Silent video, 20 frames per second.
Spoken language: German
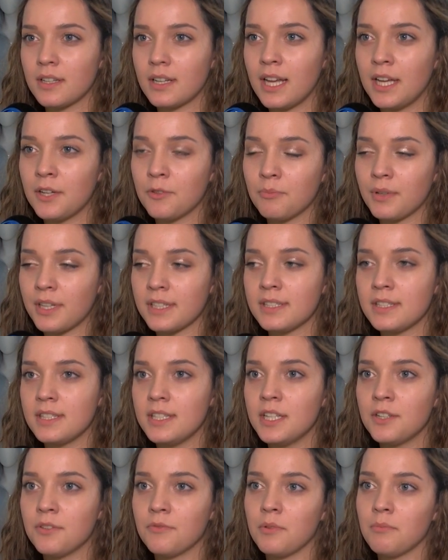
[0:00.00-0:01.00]
Kleidung
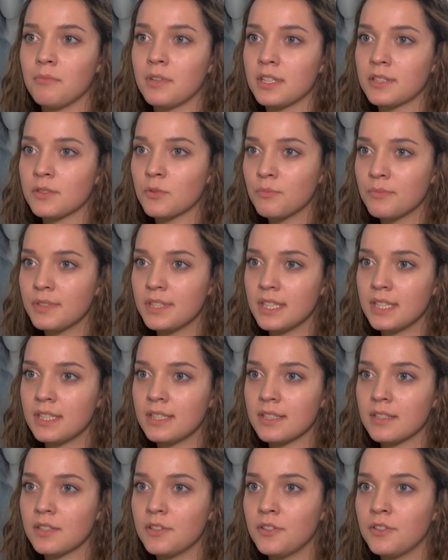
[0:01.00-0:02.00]
präsentiert und wie man das
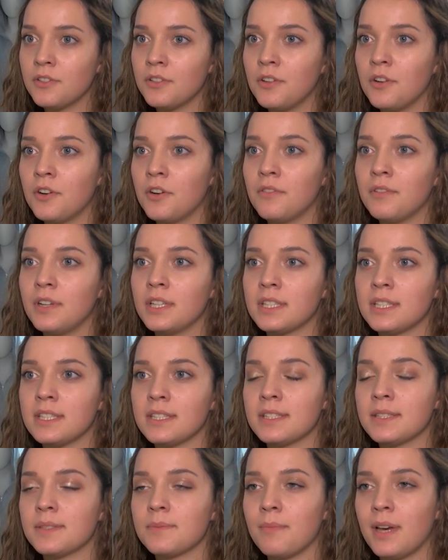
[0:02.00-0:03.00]
umsetzen kann, aber
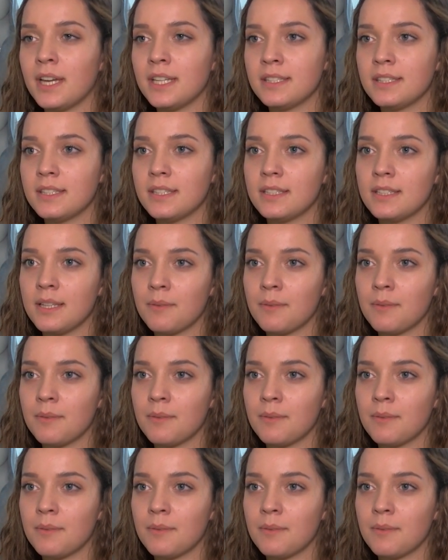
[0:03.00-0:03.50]
das meist,